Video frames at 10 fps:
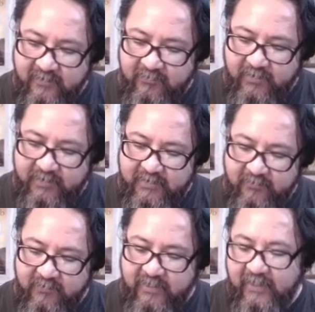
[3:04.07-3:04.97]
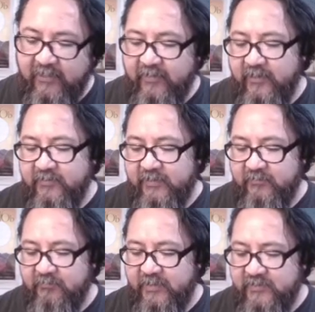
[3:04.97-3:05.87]
puestas una al lado de la otra,
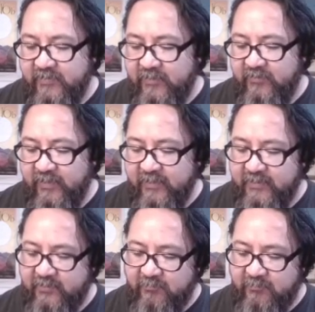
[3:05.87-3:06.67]
presionando y arrastrando,